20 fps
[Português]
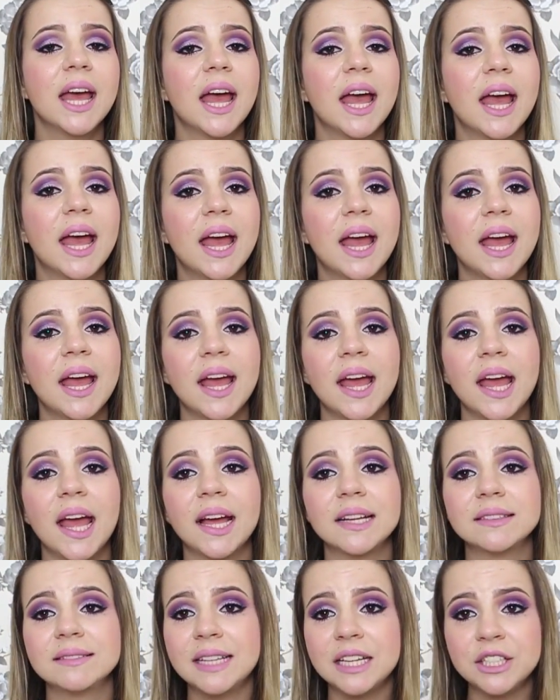
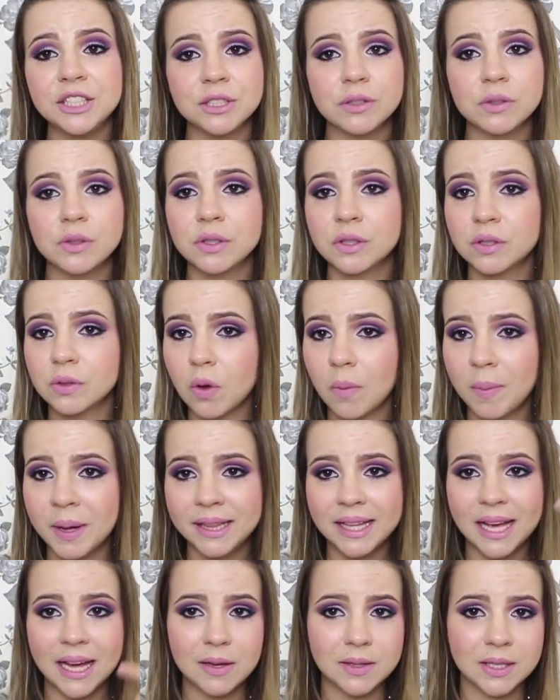É, deixem nos
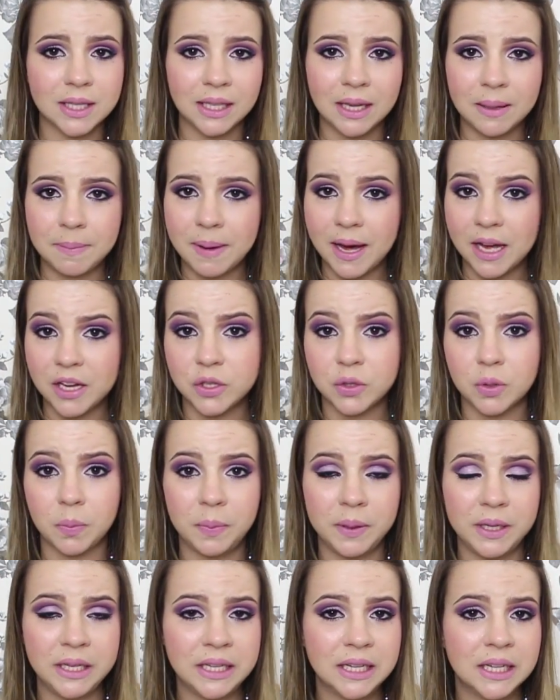comentários aqui embaixo sua
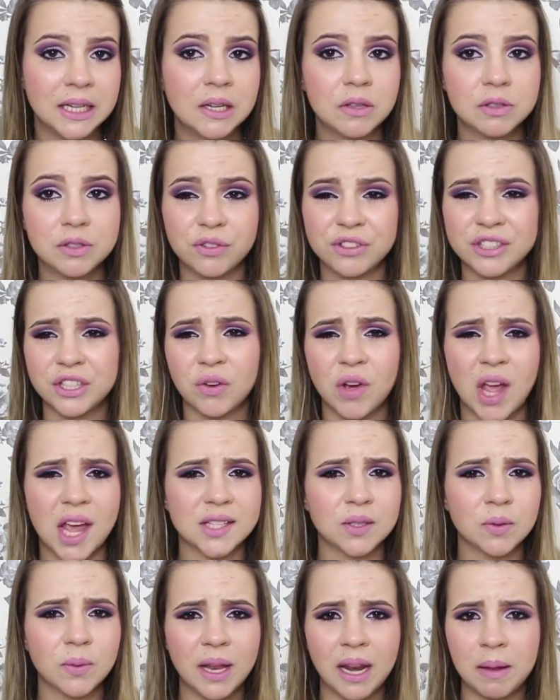opinião. Se você
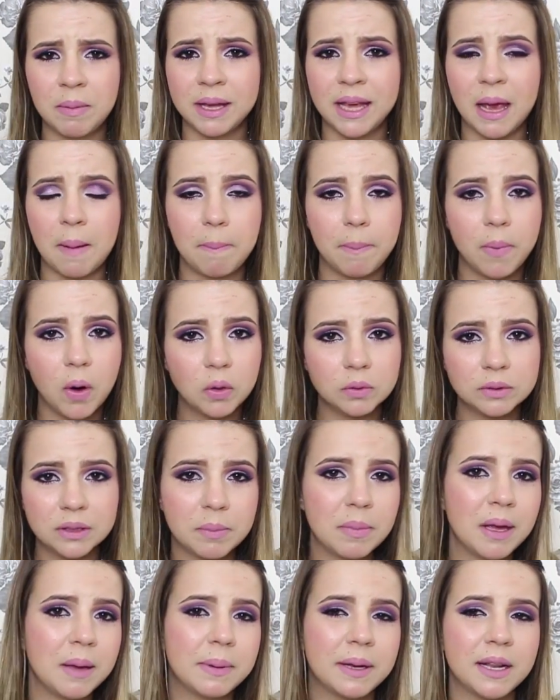conhece um creme que é bom
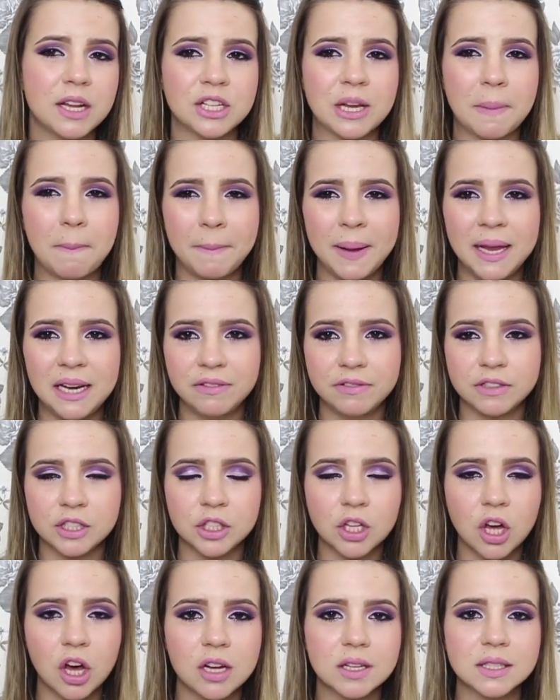também pra deixar a pele
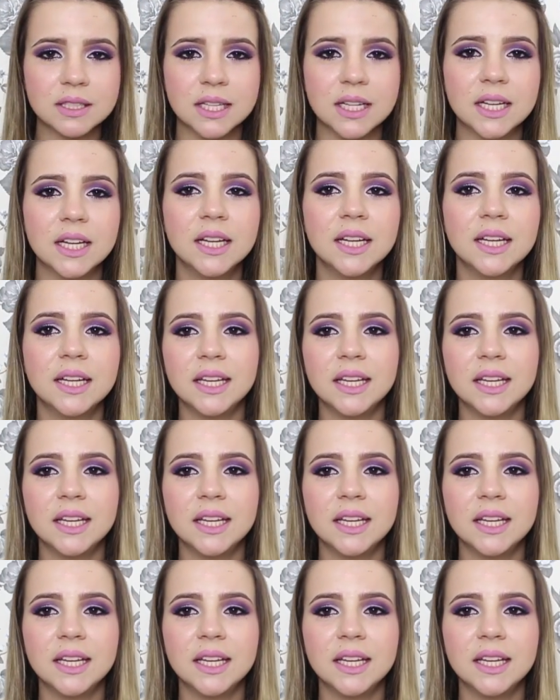viçosa.